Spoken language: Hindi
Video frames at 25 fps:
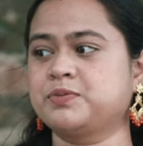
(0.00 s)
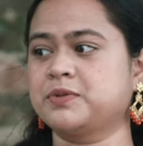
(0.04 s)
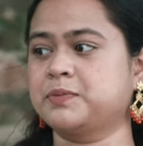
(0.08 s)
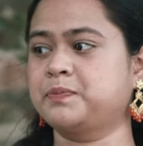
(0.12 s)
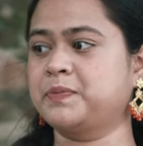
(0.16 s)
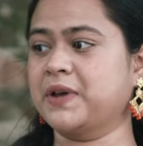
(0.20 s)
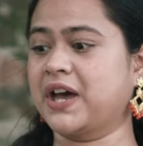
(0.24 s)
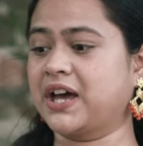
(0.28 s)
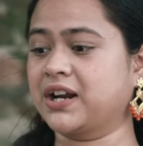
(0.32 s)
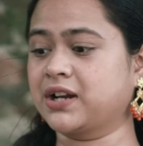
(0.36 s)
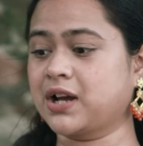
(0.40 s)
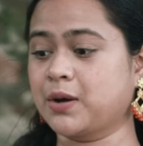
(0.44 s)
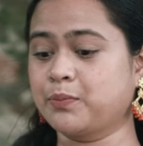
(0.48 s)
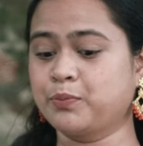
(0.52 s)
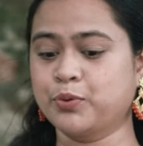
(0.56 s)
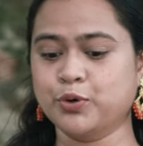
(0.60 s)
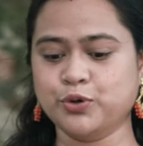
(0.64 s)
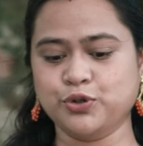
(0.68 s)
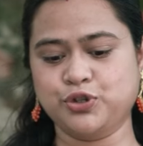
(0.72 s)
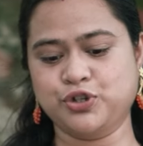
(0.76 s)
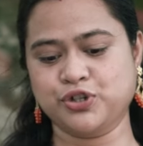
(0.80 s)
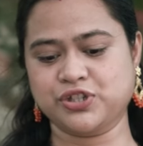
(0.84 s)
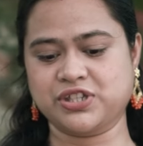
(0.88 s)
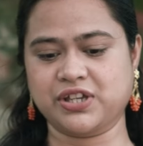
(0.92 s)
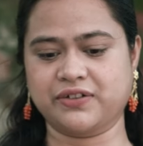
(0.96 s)
पर प्यार का
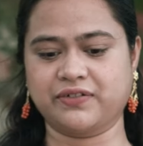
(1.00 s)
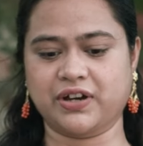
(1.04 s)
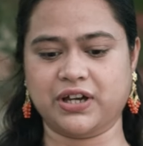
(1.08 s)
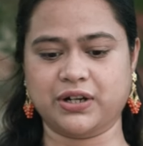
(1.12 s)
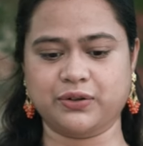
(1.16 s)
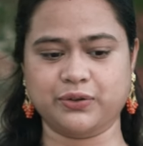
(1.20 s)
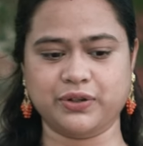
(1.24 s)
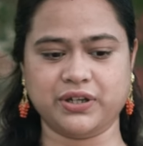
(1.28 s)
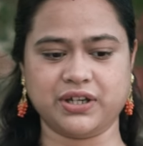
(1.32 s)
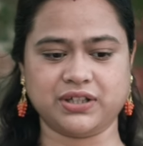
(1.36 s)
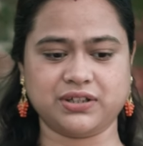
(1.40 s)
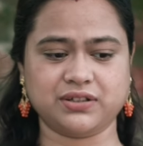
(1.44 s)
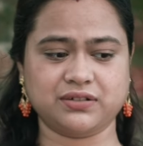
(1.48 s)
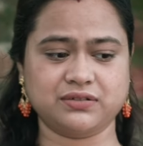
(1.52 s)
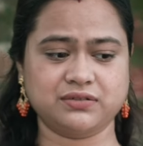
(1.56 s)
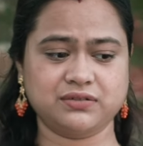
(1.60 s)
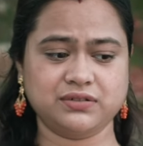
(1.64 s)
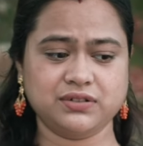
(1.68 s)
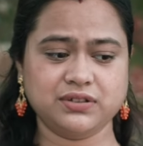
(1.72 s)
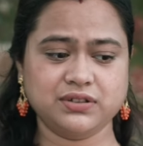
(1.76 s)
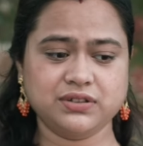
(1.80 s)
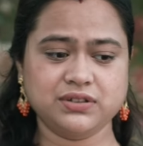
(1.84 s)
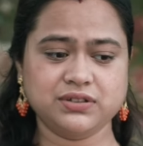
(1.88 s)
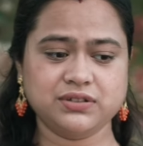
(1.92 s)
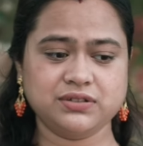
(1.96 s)
भूत जो सवार हो गया था
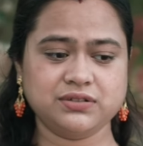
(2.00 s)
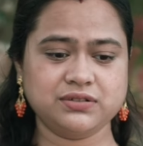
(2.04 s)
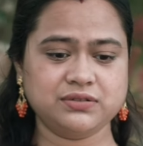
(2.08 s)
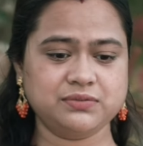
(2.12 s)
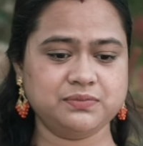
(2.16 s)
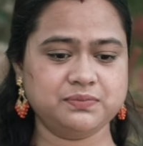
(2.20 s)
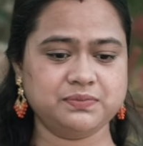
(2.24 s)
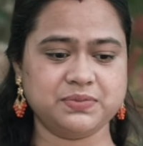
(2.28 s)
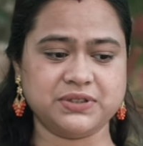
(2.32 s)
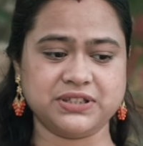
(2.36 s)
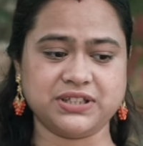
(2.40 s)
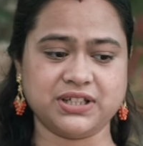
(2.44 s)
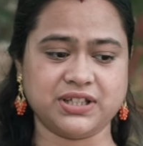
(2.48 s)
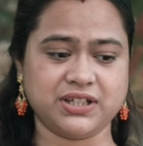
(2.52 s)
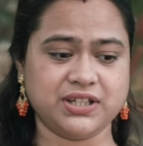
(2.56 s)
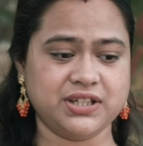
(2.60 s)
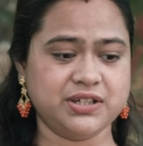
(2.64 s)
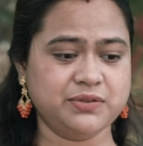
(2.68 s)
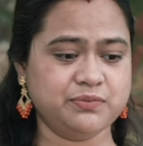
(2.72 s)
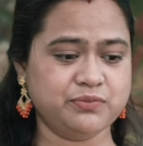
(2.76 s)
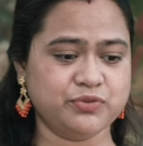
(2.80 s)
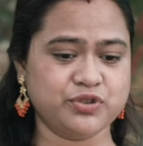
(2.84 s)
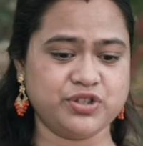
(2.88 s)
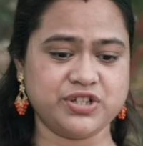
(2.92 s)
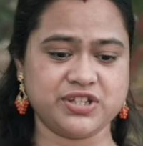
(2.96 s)
पता
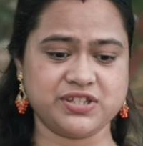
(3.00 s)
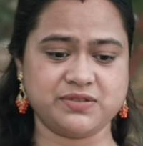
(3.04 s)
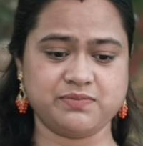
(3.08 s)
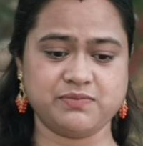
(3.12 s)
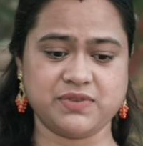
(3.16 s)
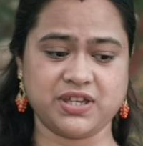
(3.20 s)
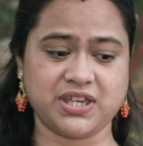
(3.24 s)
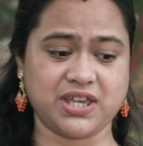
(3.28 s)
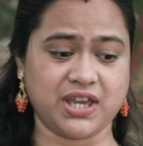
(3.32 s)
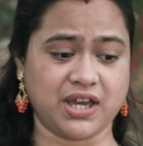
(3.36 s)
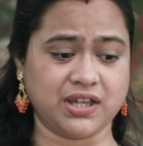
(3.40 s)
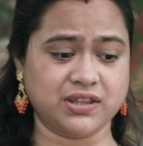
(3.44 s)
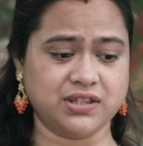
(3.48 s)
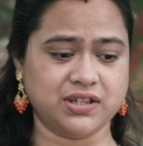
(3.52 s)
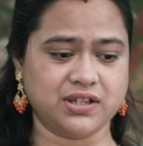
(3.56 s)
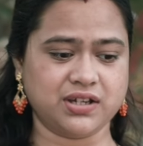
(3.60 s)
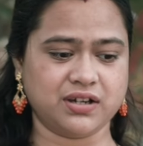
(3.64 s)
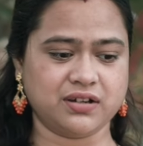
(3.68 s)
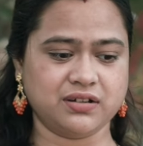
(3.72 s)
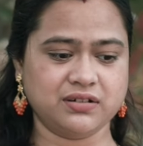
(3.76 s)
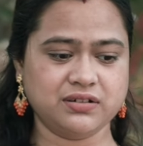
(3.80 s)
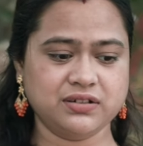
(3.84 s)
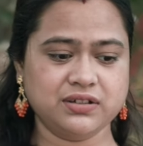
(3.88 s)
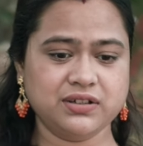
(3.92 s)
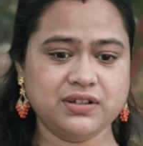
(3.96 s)
नहीं मुझे इसमें क्या
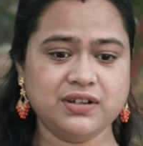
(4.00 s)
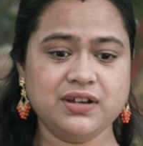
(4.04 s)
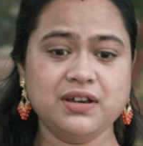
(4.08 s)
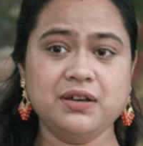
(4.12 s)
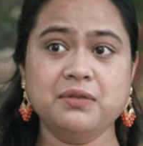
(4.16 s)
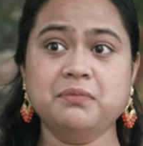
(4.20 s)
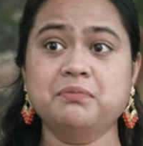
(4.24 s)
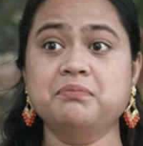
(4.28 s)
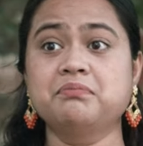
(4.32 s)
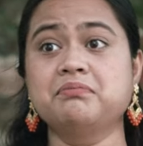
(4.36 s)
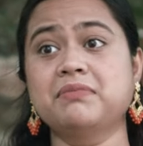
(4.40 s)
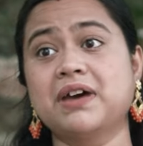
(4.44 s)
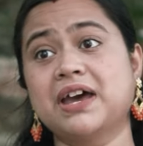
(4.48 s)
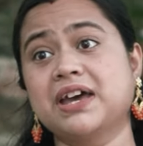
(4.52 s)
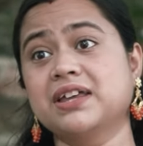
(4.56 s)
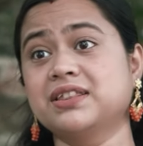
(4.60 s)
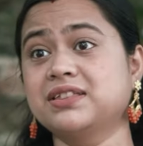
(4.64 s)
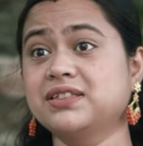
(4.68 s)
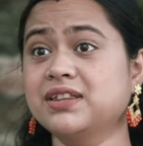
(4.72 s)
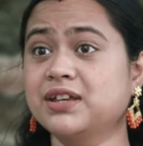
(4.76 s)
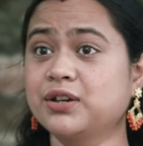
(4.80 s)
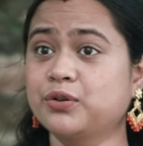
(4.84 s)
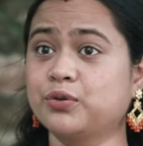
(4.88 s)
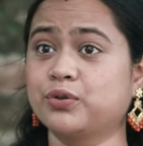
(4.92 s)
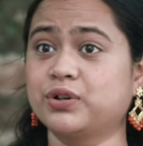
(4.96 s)
दिखा मैं
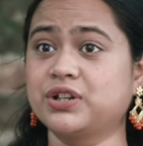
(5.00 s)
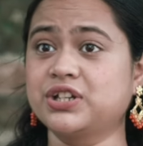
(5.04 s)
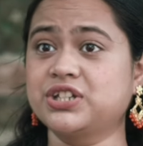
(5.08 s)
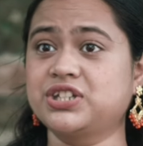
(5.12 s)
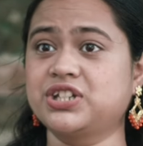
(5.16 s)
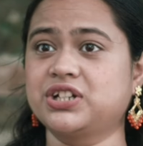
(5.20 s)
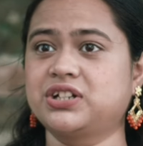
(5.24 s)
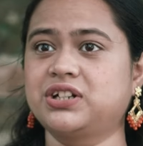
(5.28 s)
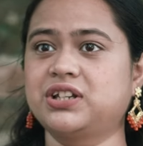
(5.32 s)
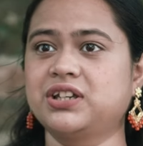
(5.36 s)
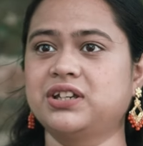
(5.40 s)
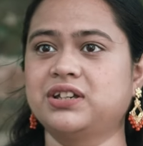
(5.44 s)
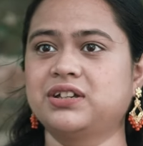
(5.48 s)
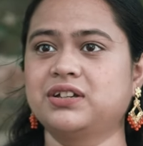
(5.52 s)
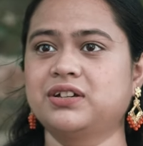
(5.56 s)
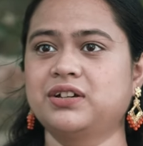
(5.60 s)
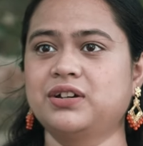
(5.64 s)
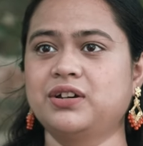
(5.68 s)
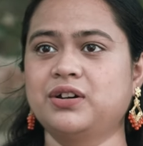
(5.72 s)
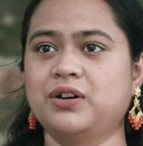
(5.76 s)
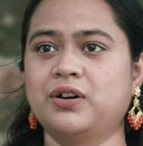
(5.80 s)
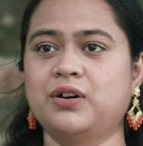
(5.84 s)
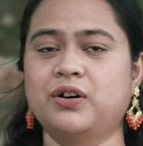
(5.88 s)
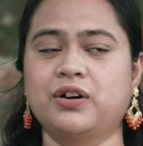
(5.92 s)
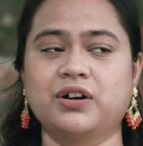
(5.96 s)
इतनी गोरी चिट्टी
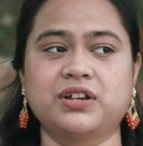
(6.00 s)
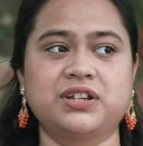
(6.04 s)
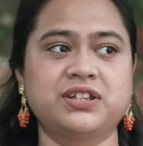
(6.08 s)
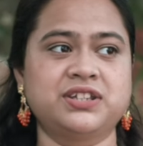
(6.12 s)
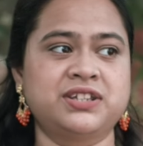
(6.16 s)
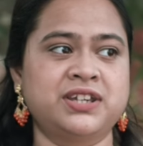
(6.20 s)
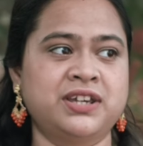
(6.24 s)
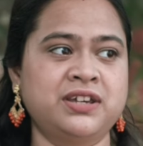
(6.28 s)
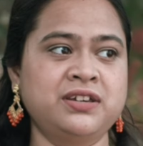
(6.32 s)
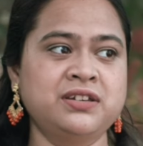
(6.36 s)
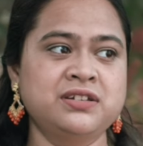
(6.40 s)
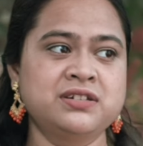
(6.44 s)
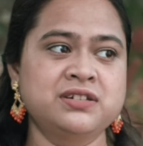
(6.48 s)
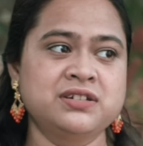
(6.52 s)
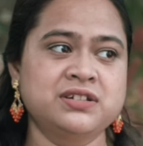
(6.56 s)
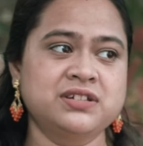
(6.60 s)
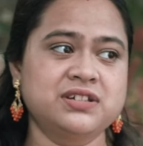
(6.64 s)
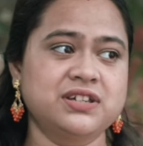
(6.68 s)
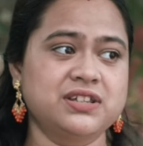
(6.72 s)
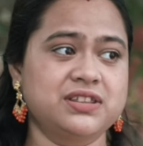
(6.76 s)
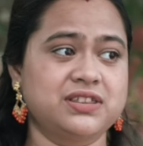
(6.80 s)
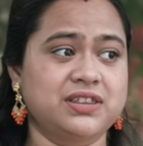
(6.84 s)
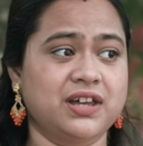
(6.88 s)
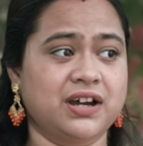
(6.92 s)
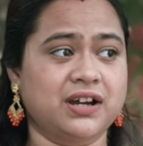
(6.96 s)
और ये
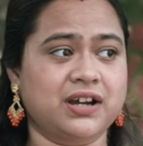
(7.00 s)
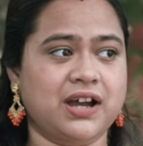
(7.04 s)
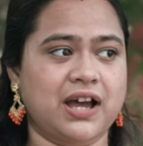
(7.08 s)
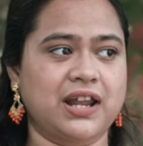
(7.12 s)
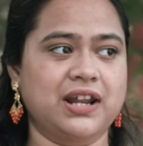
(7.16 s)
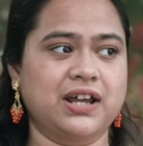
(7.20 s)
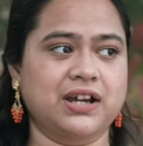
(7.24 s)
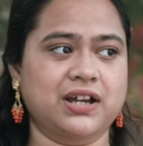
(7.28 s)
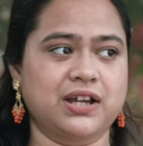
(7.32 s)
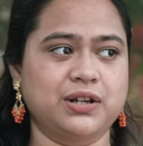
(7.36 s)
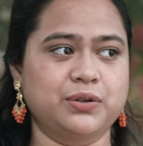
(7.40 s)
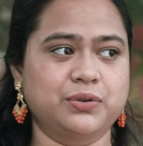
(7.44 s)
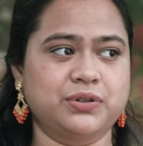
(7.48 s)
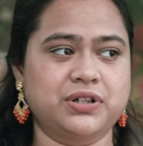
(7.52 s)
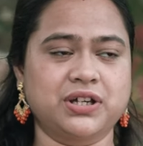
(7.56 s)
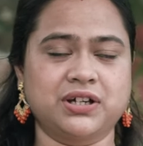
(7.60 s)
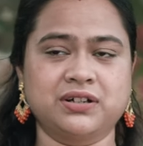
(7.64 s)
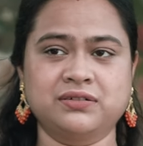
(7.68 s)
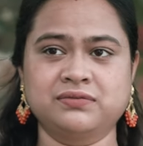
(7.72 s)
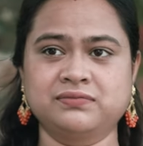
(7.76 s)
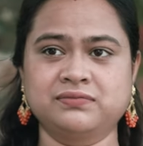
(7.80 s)
इतना काला कल उठा